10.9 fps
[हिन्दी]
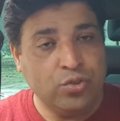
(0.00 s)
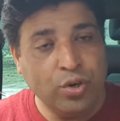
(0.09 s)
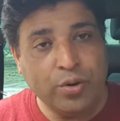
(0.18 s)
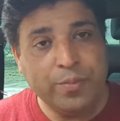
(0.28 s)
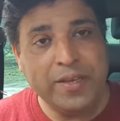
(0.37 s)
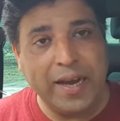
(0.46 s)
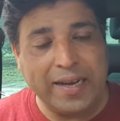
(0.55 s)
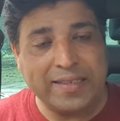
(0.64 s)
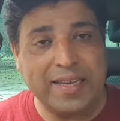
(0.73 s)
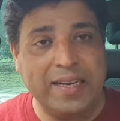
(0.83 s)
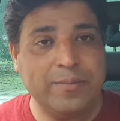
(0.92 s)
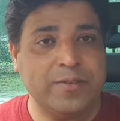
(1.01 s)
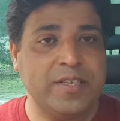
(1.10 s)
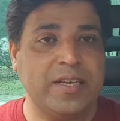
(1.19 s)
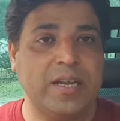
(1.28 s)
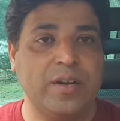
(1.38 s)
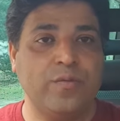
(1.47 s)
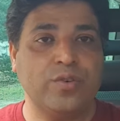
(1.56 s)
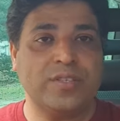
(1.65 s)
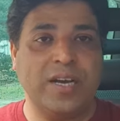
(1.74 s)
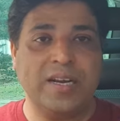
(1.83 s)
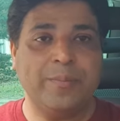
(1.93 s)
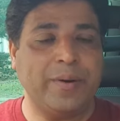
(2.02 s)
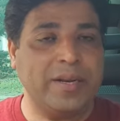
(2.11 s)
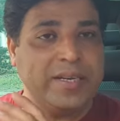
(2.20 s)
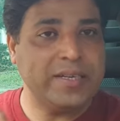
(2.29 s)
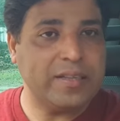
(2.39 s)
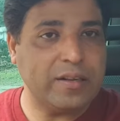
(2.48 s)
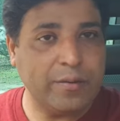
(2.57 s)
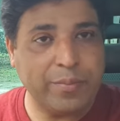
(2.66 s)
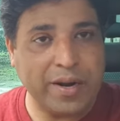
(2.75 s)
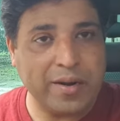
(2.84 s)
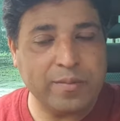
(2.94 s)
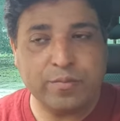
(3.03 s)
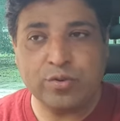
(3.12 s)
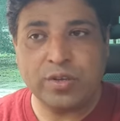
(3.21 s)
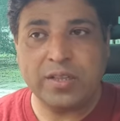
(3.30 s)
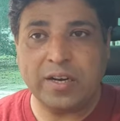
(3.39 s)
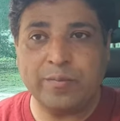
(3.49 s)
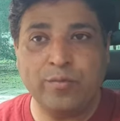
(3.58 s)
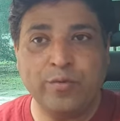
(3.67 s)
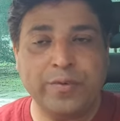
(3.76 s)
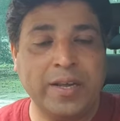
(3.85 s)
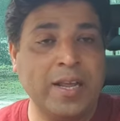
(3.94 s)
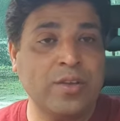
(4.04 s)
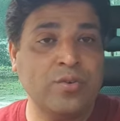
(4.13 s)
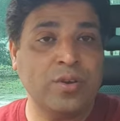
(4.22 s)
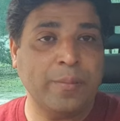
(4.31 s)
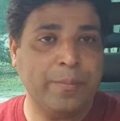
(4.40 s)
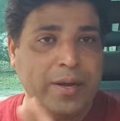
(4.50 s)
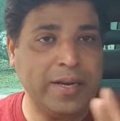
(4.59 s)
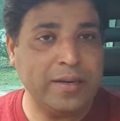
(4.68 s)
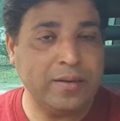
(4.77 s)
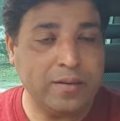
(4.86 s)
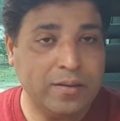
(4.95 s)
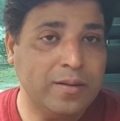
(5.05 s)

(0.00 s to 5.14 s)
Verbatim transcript: जो भी अजायलम सीकर है वो सारे बर्लिन की तरफ ब्रंडन बुक की तरफ मूव कर रहे हैं क्योंकि बर्लिन